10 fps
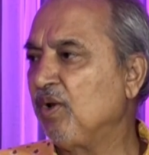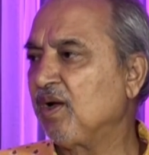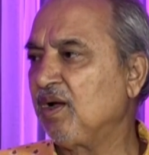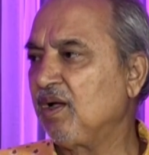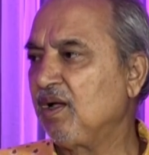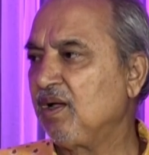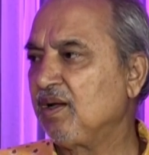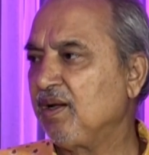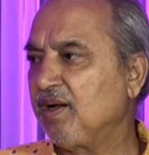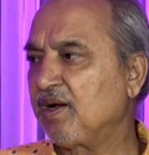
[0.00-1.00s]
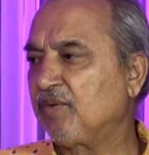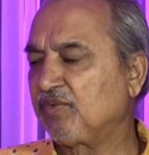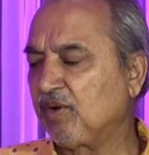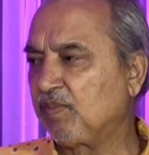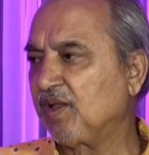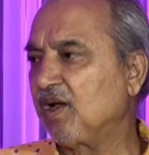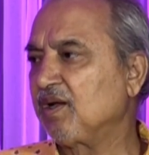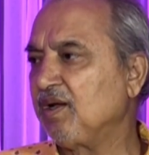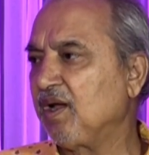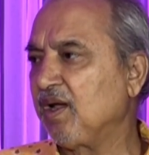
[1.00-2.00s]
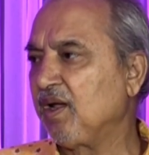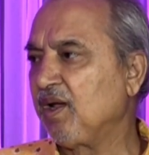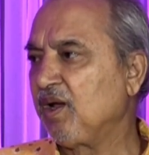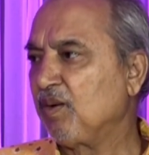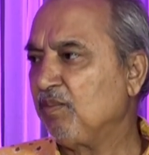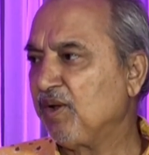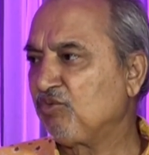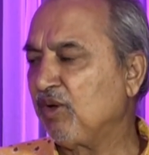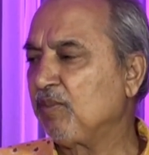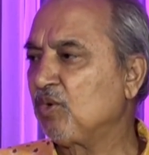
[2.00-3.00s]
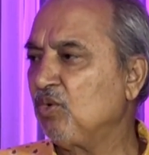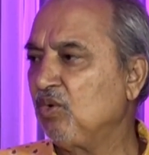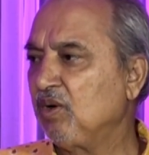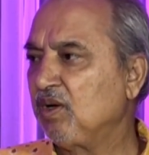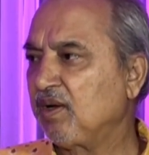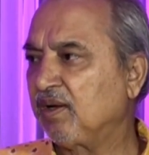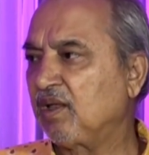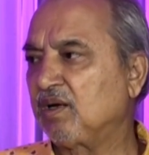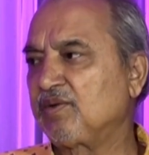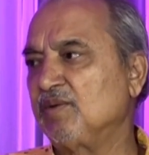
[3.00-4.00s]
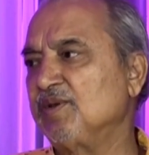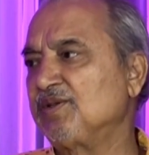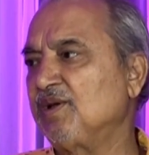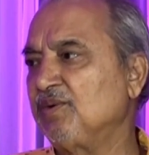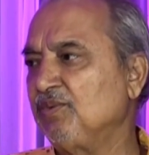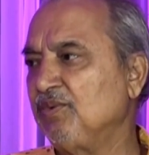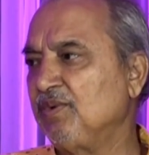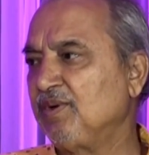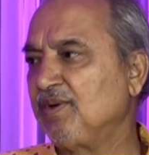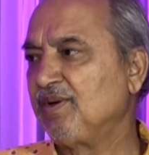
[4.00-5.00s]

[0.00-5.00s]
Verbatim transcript: होने का एक अवसर प्रदान किया है मैं स्वयं को कृतार्थ समझता हूँ